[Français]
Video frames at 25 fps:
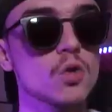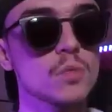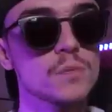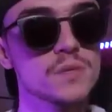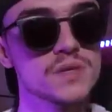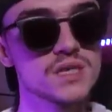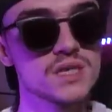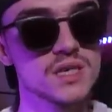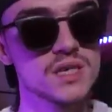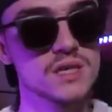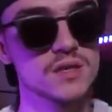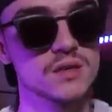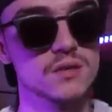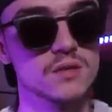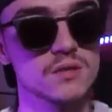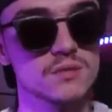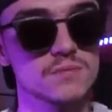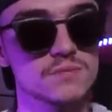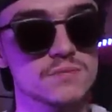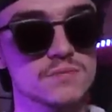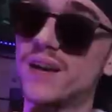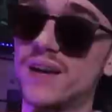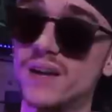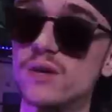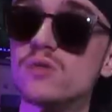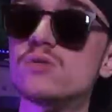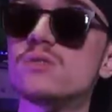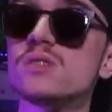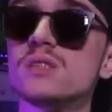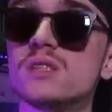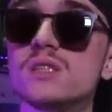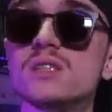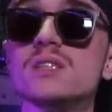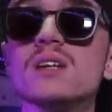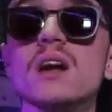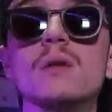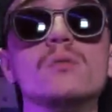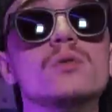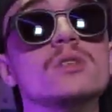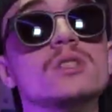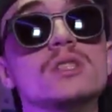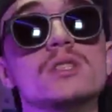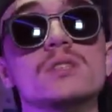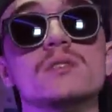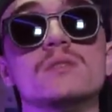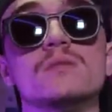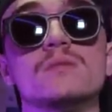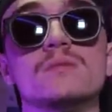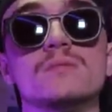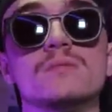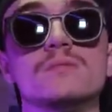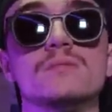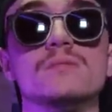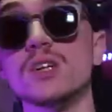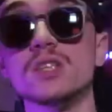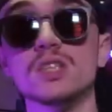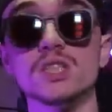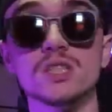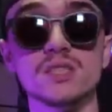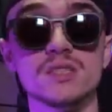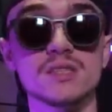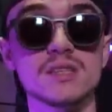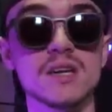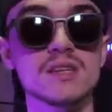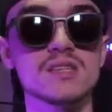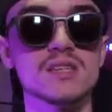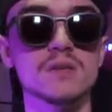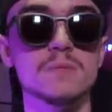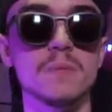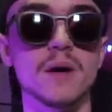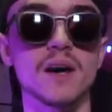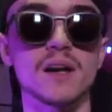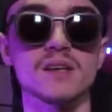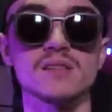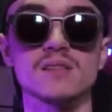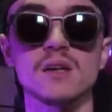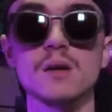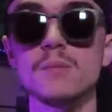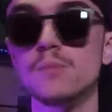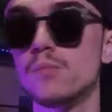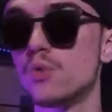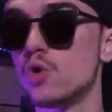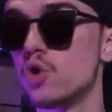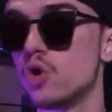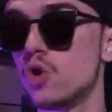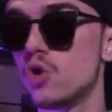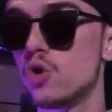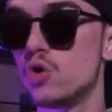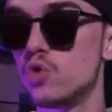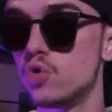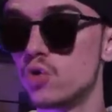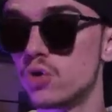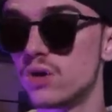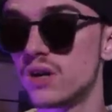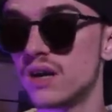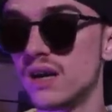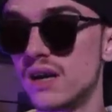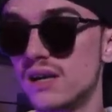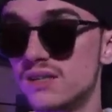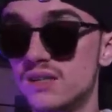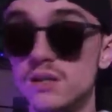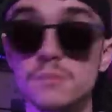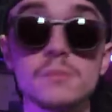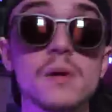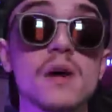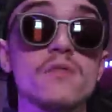compliqué, voire réussi qu'à moitié. Et alors quand je dis ça, c'est par exemple le cas des